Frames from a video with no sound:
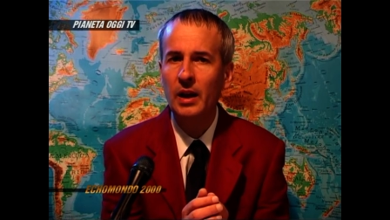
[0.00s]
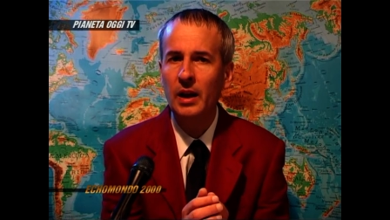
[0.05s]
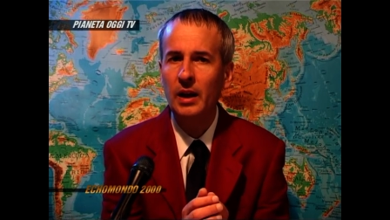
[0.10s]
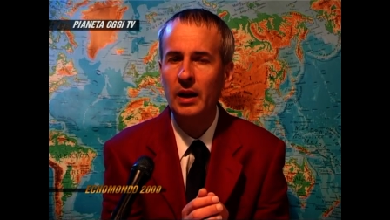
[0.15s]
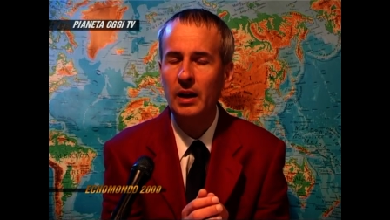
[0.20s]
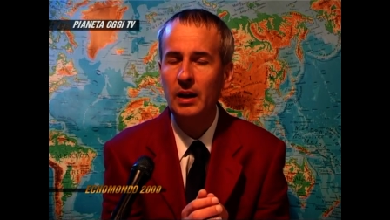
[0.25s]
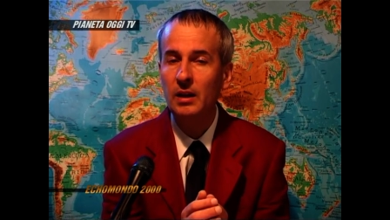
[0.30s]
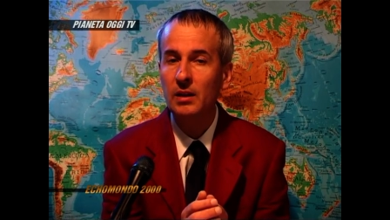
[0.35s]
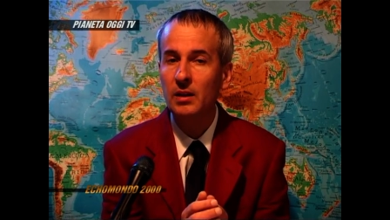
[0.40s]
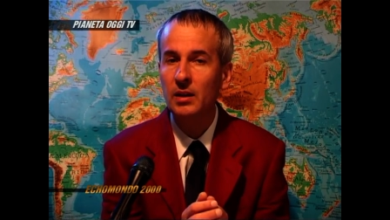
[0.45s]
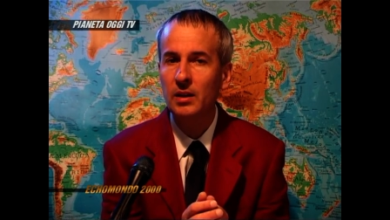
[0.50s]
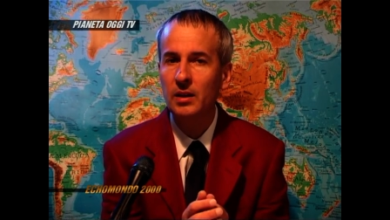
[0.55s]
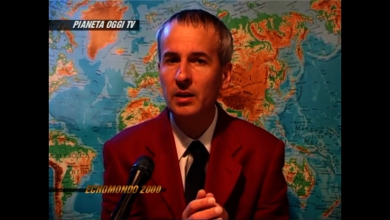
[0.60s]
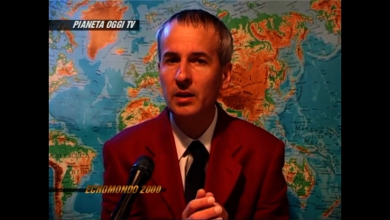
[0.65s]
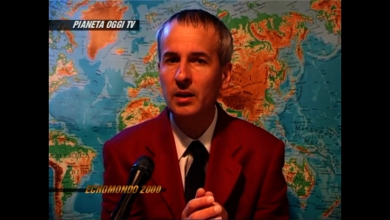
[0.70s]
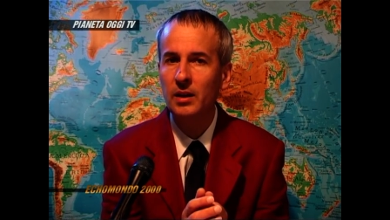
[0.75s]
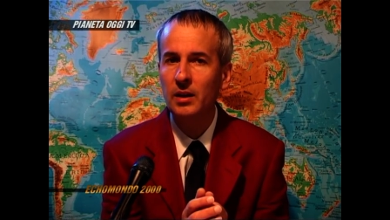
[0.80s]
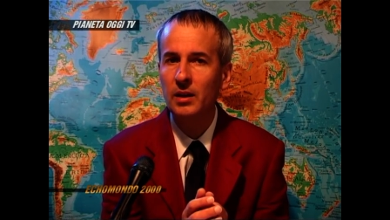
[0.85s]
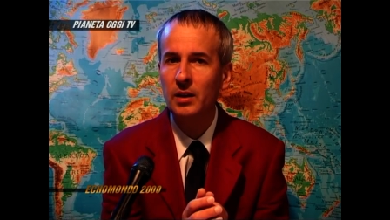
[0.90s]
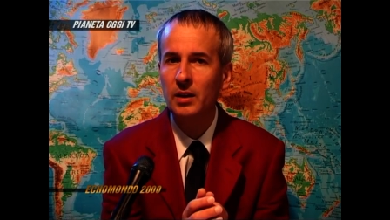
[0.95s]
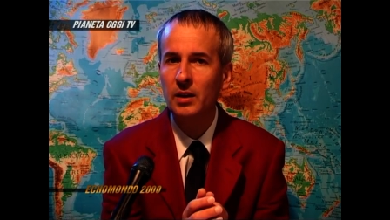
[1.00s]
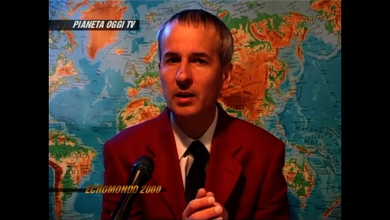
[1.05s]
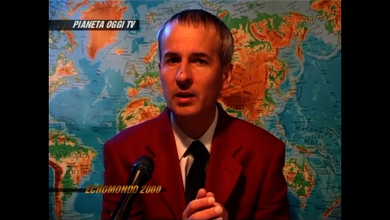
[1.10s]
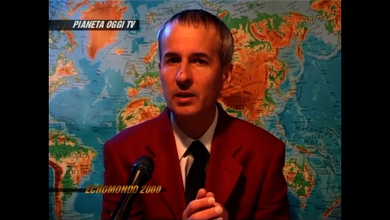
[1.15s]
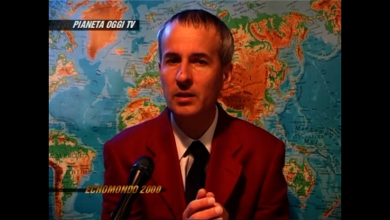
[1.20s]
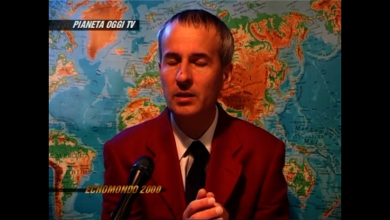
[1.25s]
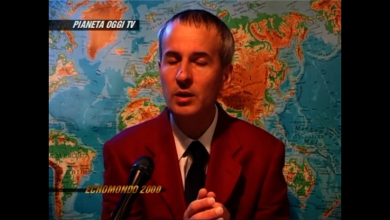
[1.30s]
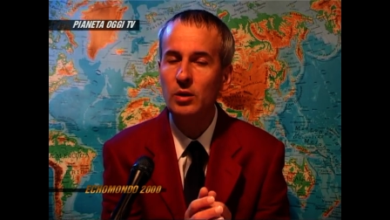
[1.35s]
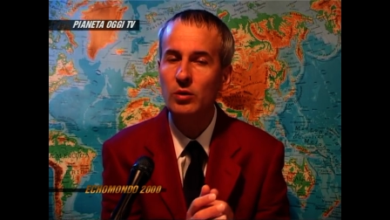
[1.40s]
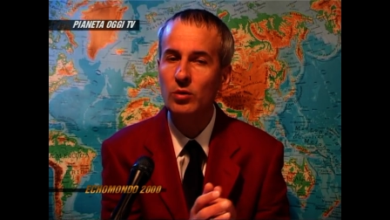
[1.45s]
E
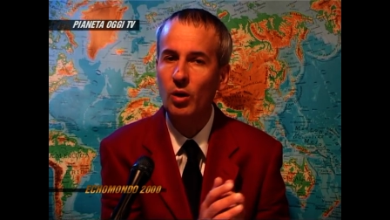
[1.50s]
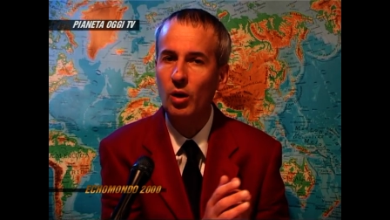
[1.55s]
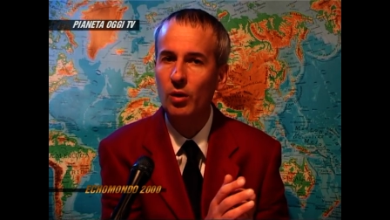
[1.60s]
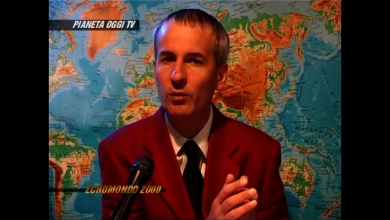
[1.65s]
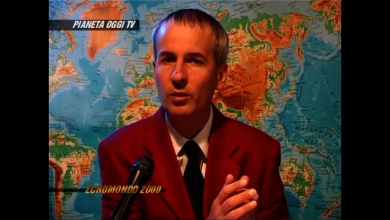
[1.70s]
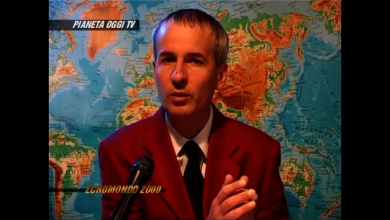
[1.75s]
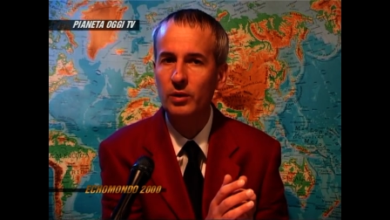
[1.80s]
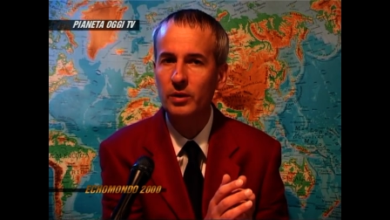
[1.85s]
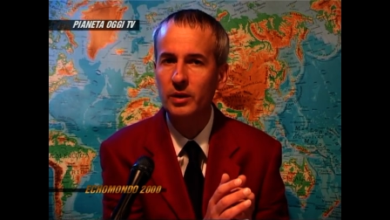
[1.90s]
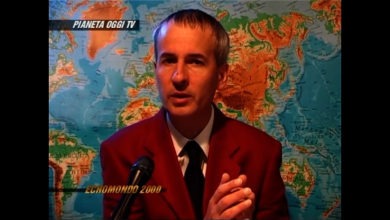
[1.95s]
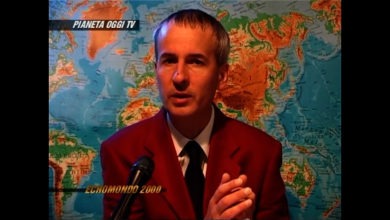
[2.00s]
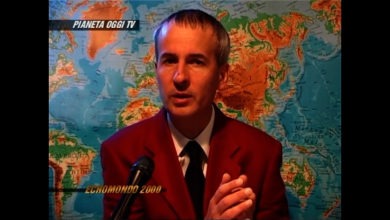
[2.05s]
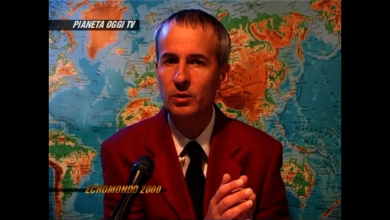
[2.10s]
eh, di nuovo eh,